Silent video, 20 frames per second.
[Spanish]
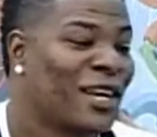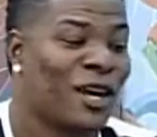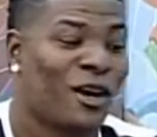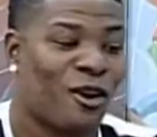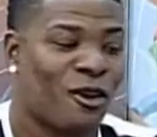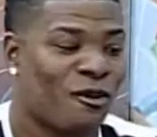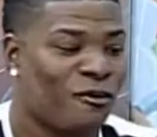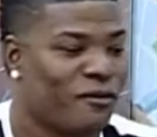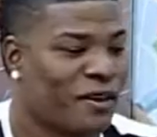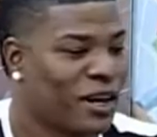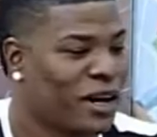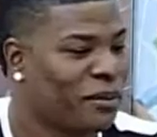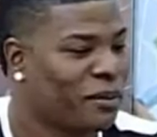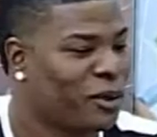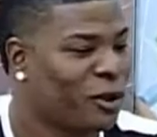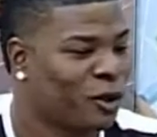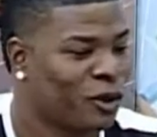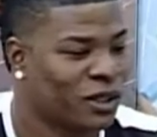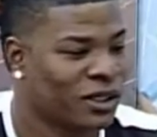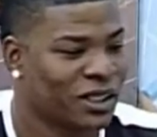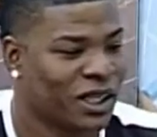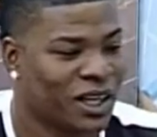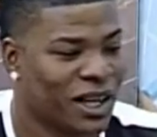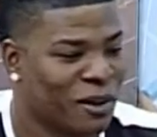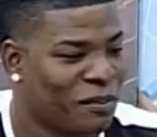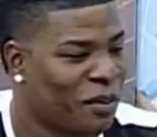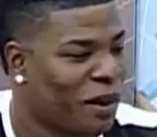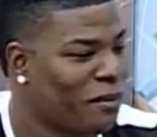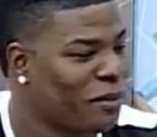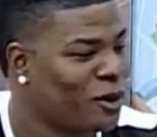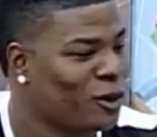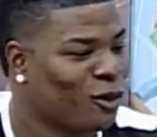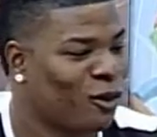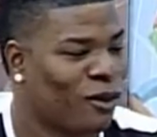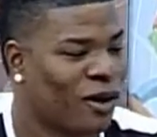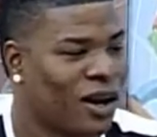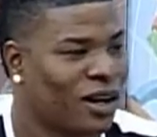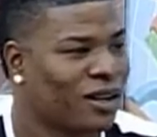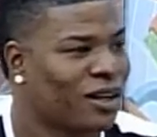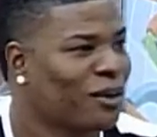Los fans míos dicen que para mí no
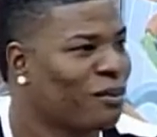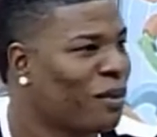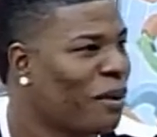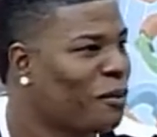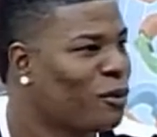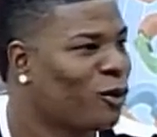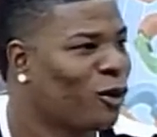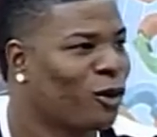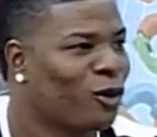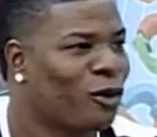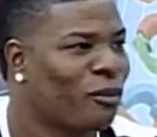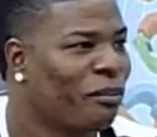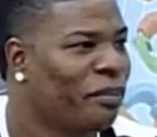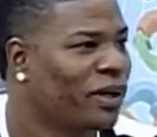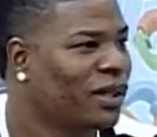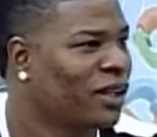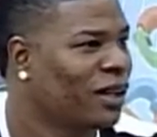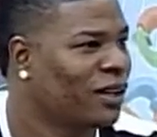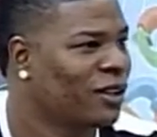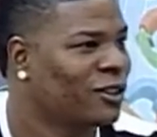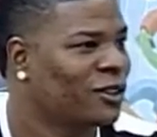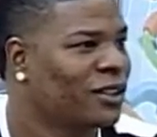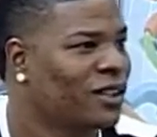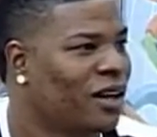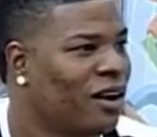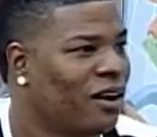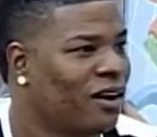hay, que para mí no hay competencia.